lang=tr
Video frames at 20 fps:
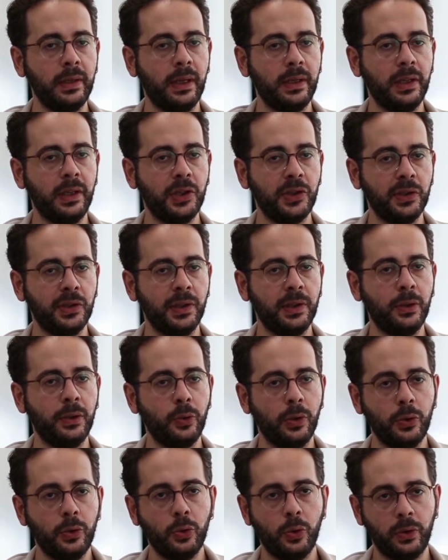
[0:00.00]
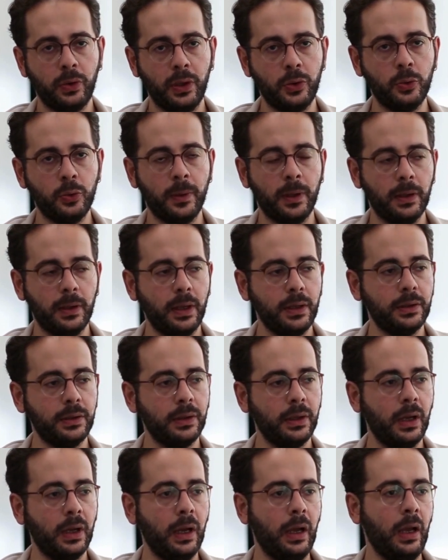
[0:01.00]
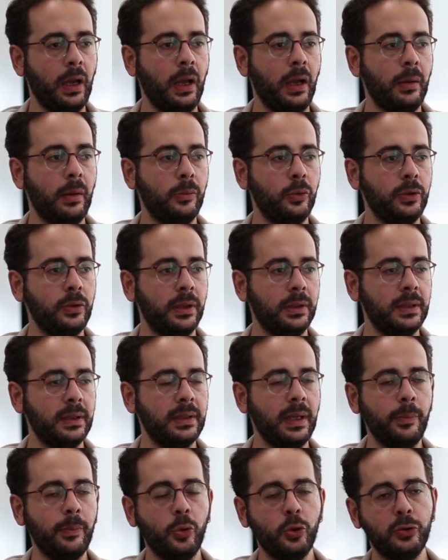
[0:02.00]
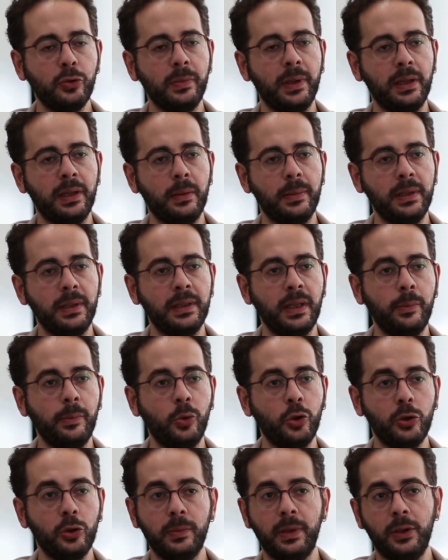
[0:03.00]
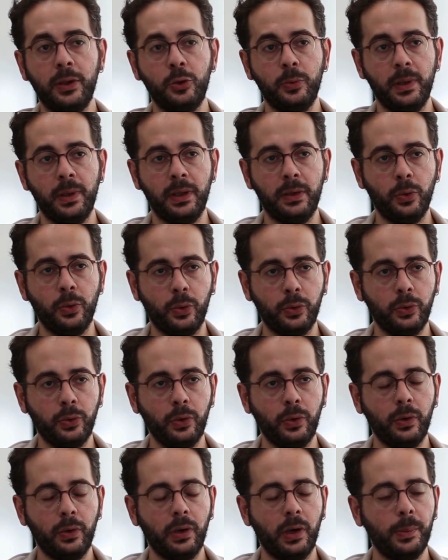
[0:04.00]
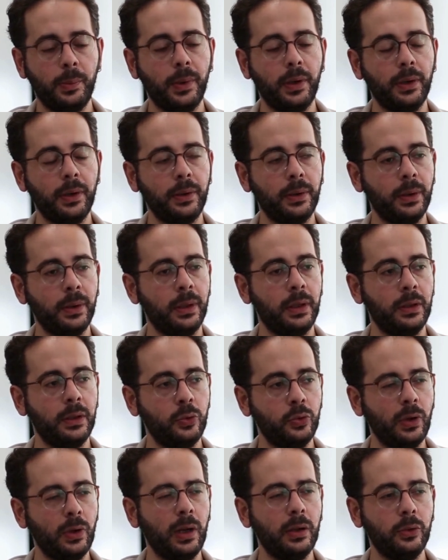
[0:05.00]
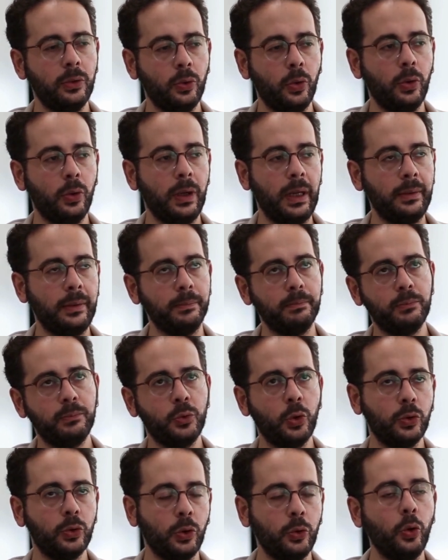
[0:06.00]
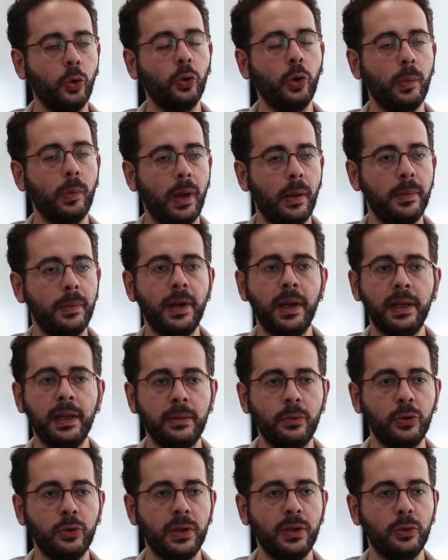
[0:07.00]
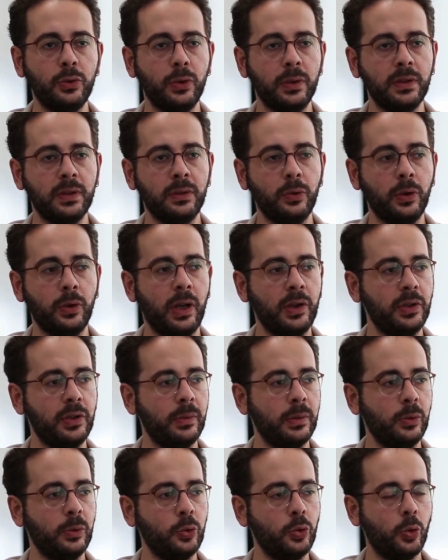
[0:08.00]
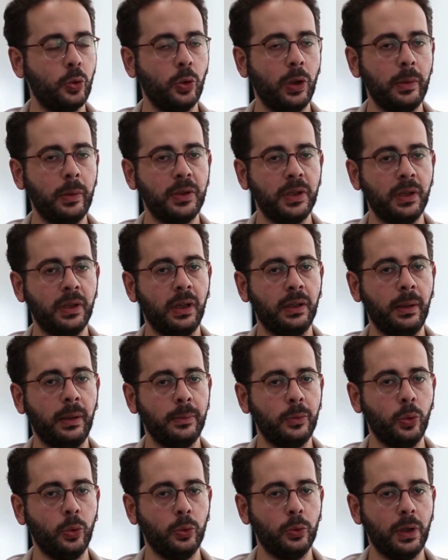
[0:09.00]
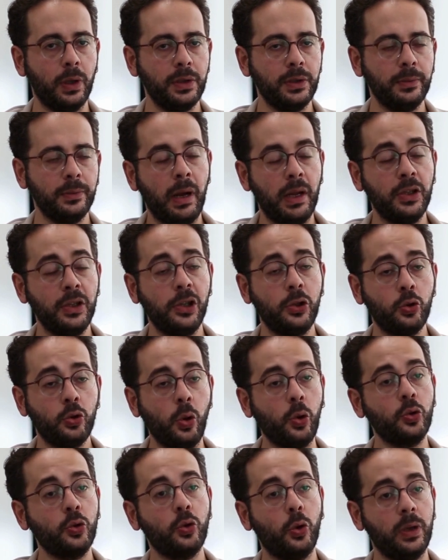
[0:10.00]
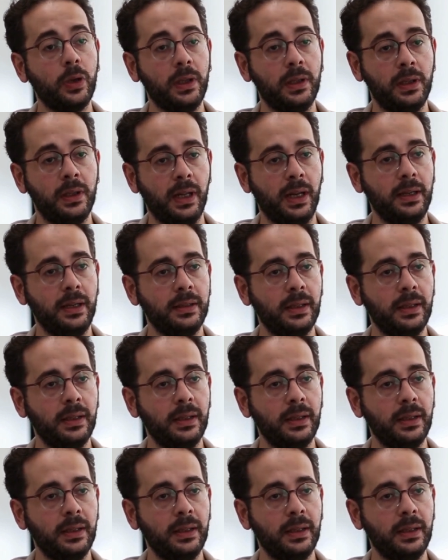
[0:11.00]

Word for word: Yani yaşıtlarına göre çok tecrübeliler. Bunun yanında sempozyumla ilgili bir sempozyum tecrübeleri yoktu. Ama e, güzel, yani çok da yoğun olmayan bir eğitim süreci sonrasında öğrencilerimiz buna çok kolay bir şekilde adapte oldular. Bence çok çok iyiydiler.